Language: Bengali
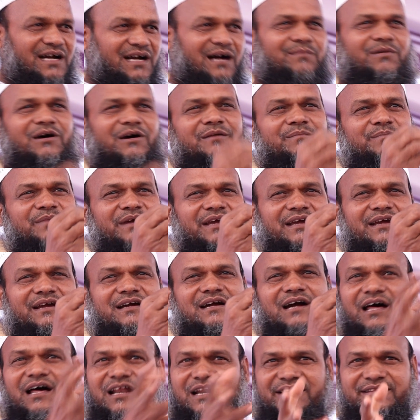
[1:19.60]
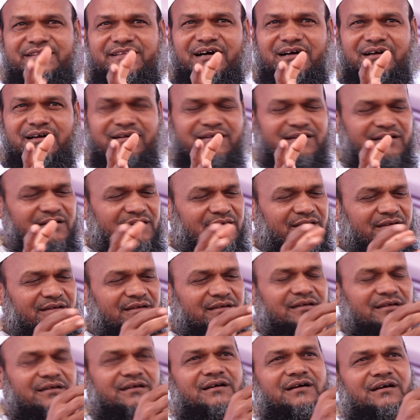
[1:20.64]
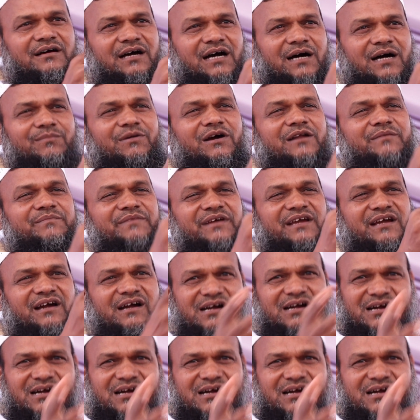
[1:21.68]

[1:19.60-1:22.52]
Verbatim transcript: আমার মেয়ে খালেদা আমার মেয়ে